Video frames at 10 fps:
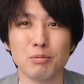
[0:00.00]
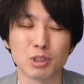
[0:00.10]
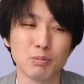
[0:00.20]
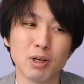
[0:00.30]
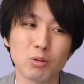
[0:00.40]

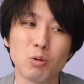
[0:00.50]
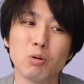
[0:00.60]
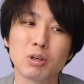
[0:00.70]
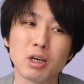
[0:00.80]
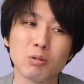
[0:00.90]

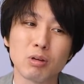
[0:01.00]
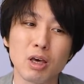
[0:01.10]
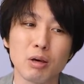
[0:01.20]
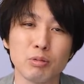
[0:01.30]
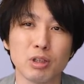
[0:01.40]
スマートフォン系の
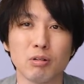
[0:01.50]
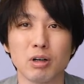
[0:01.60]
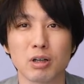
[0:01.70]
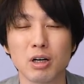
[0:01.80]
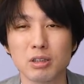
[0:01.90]
ゲームで
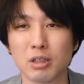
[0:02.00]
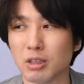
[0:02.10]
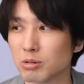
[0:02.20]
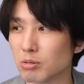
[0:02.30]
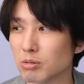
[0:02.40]
はかな
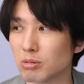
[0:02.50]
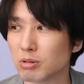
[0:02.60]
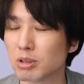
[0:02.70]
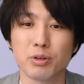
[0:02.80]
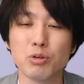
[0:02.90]
りその
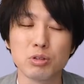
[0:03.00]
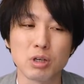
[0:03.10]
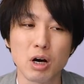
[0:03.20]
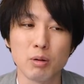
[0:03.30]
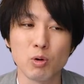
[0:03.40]

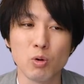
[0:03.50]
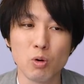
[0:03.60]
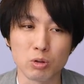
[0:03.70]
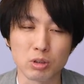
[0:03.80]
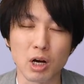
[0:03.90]
ユーザー
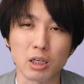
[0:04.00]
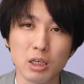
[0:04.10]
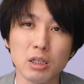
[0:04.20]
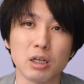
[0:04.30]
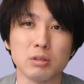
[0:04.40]
も多く課
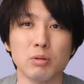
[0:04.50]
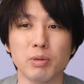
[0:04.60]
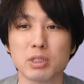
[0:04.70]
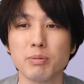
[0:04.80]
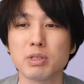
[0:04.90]
金額も
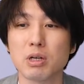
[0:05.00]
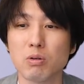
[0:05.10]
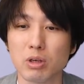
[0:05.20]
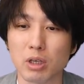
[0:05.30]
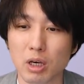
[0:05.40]
めちゃめちゃ
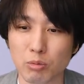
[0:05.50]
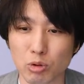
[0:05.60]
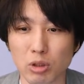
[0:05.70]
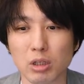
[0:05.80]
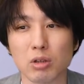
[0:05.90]
多いゲーム
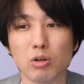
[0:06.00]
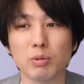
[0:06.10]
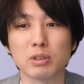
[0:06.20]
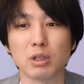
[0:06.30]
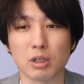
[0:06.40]
となっており
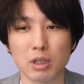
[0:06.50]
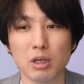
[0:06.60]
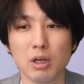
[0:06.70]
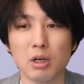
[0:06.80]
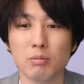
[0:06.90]
ますからね、